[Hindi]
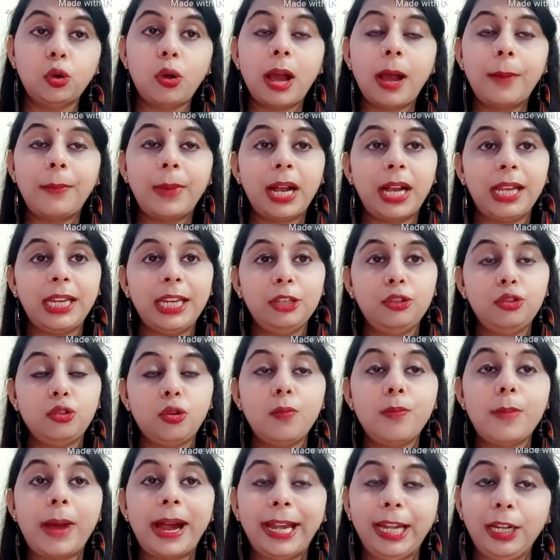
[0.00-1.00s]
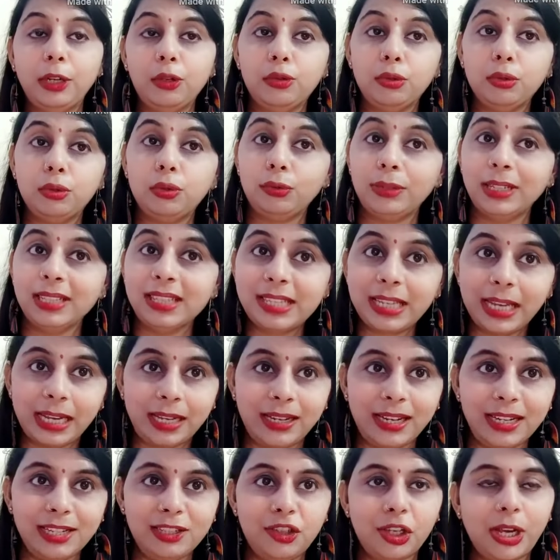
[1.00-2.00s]
तो हमारे जो माइंड को तुरंत
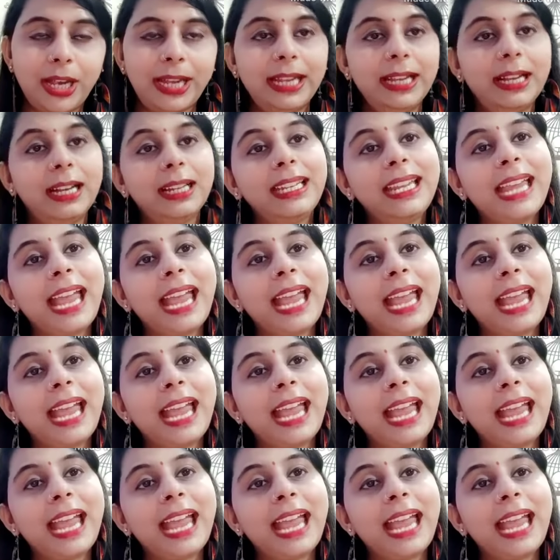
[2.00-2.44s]
सिग्नल जाएगा